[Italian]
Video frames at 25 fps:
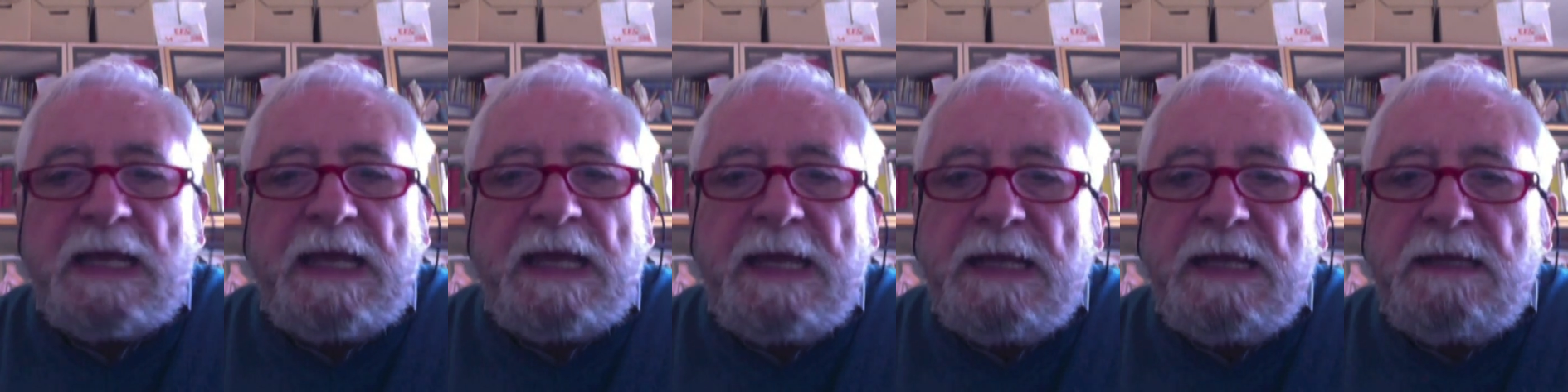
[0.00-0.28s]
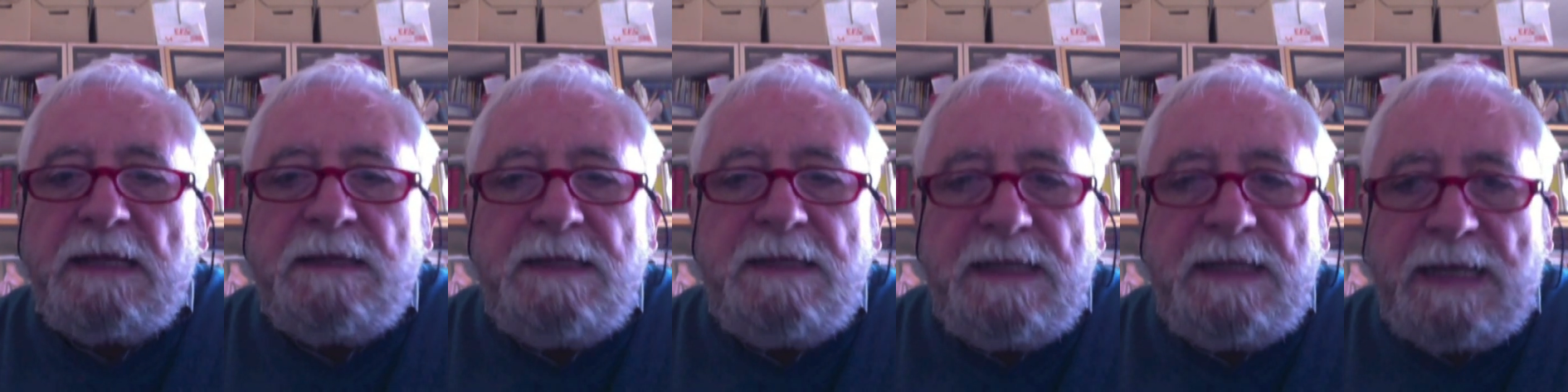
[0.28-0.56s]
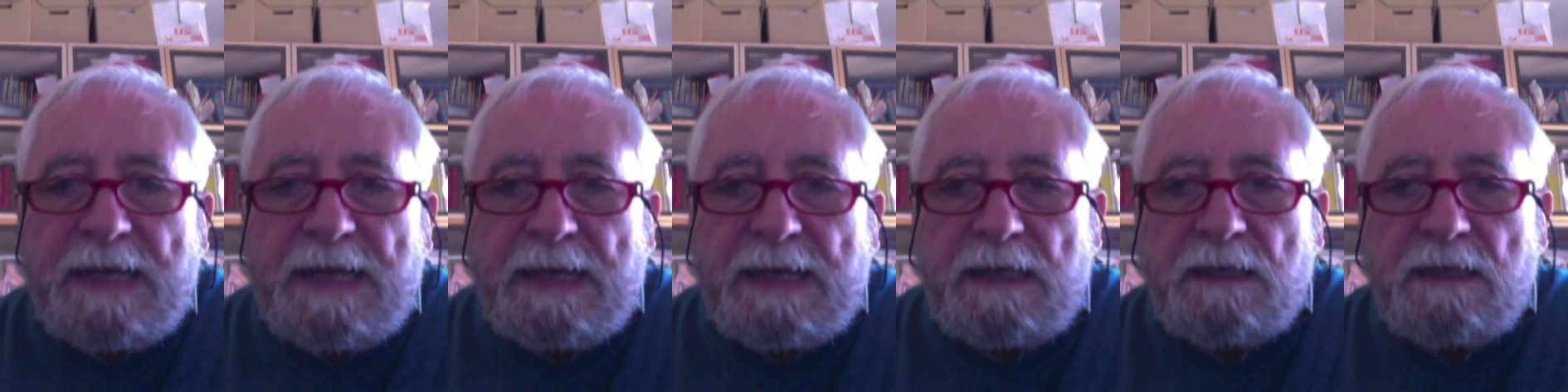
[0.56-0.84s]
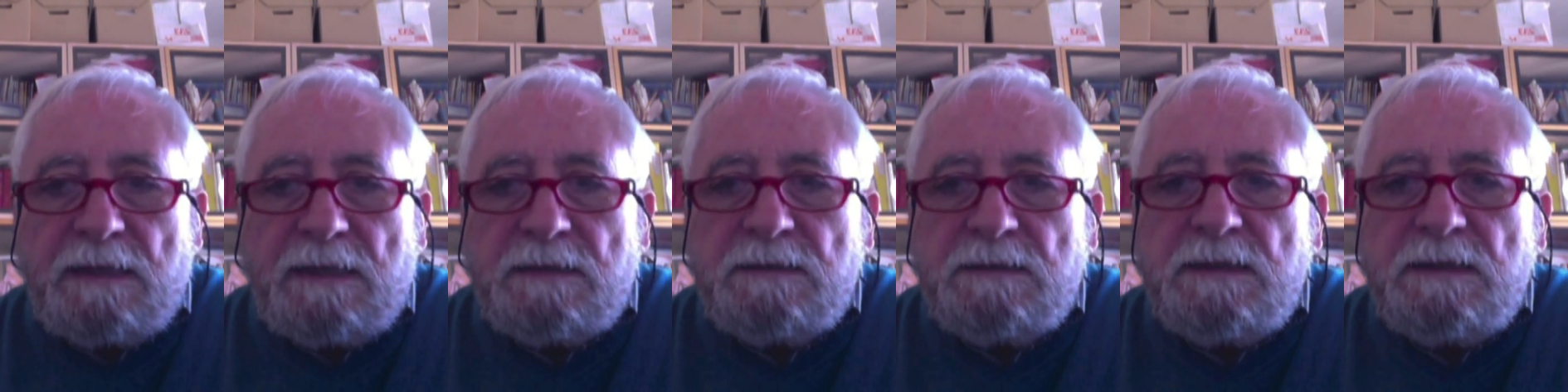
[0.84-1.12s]
che al di
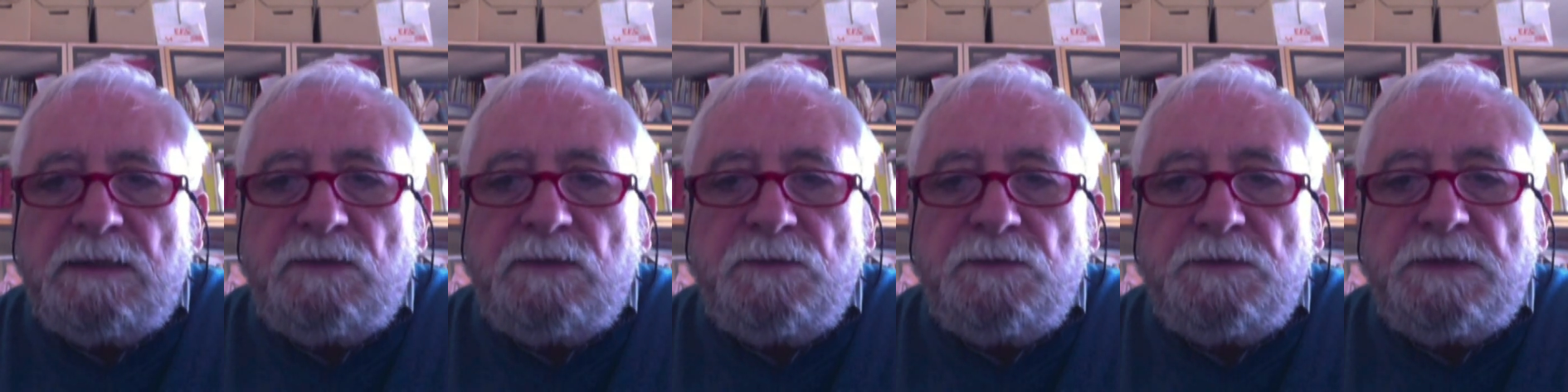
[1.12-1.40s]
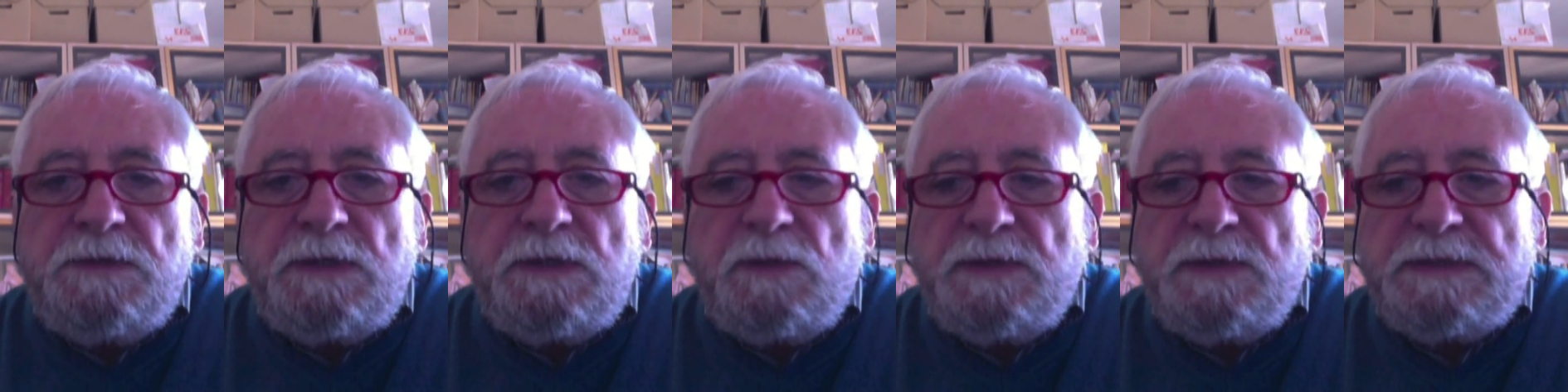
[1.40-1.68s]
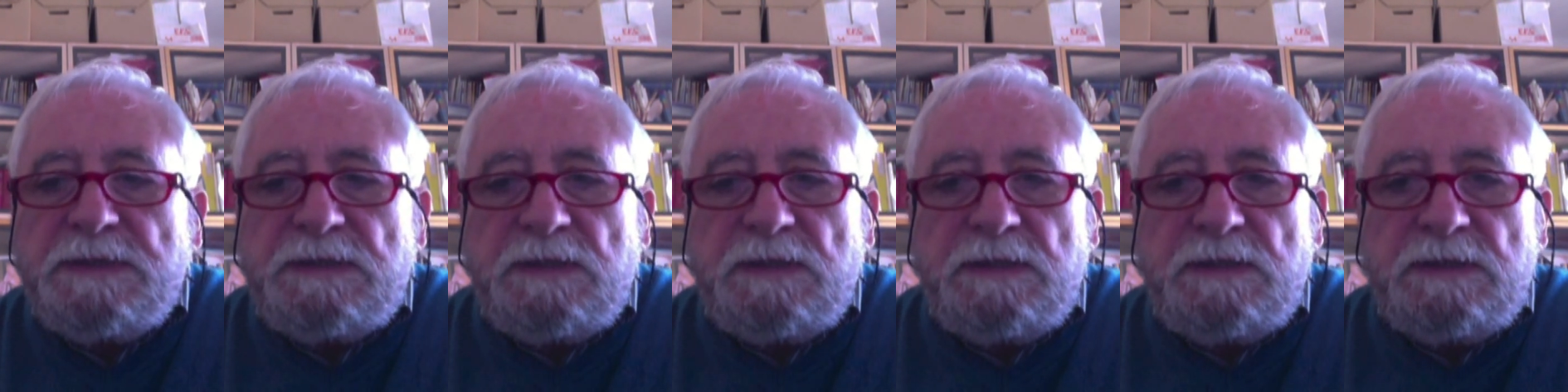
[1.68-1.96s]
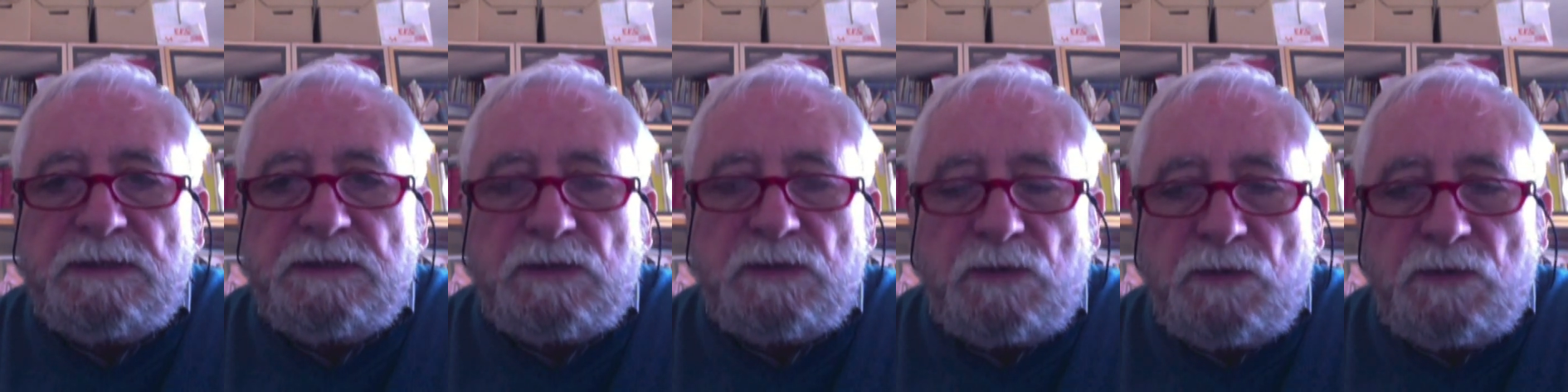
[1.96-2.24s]
là di tutti questi
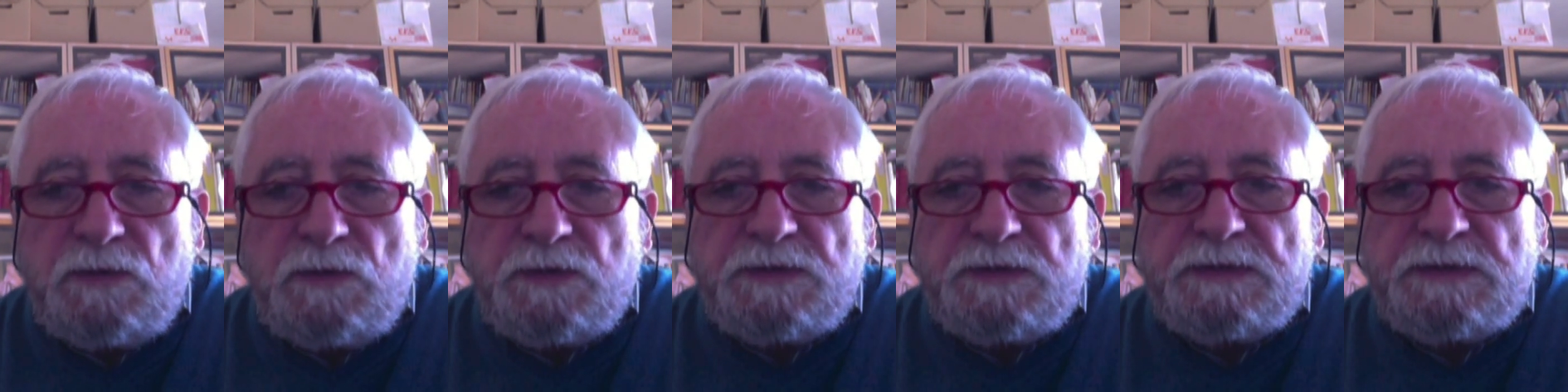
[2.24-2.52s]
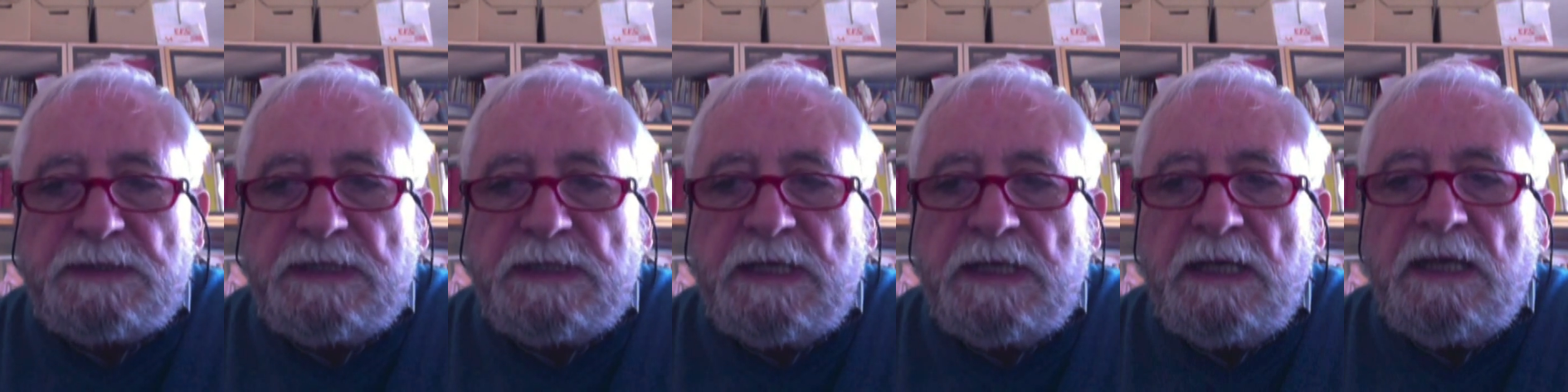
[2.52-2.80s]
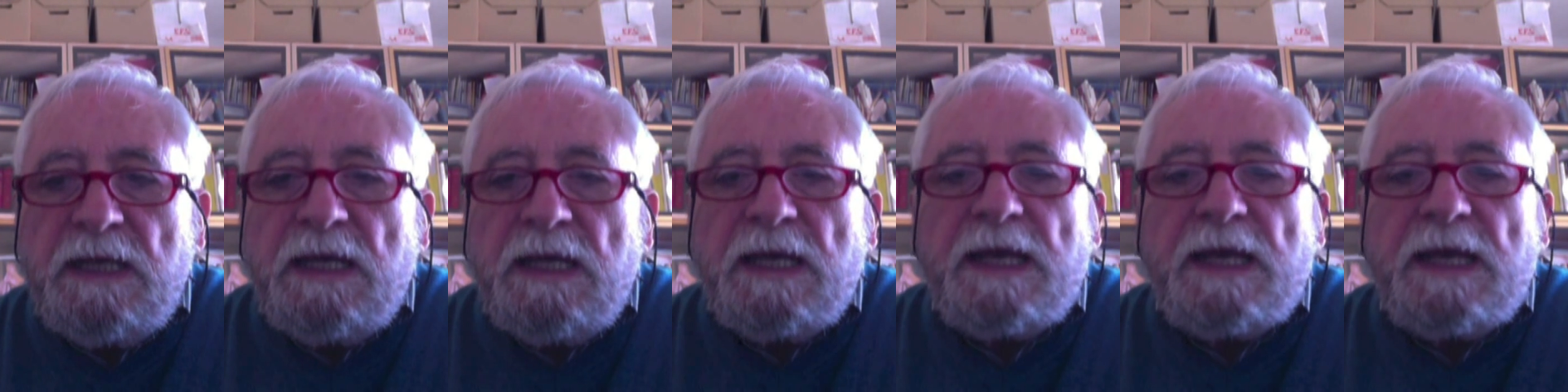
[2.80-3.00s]
discorsi